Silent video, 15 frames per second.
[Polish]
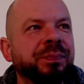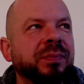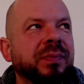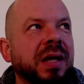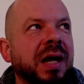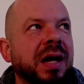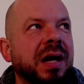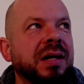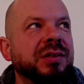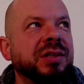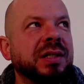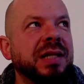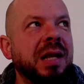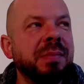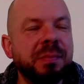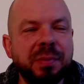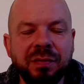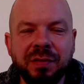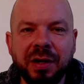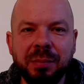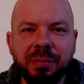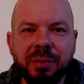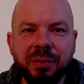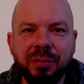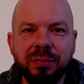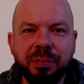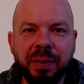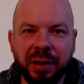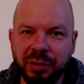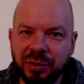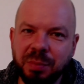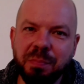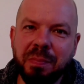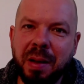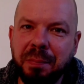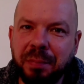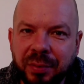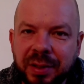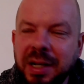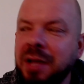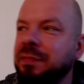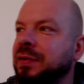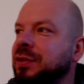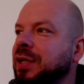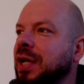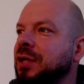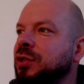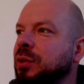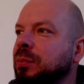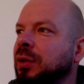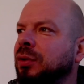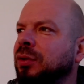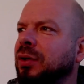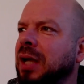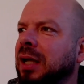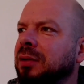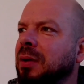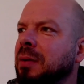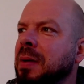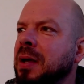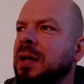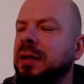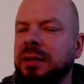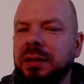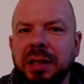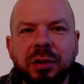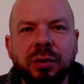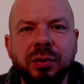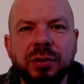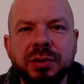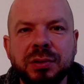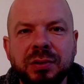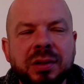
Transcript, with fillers: a że dla mnie browar był pierwszym papu i najważniejszym, no to jadłem na końcu.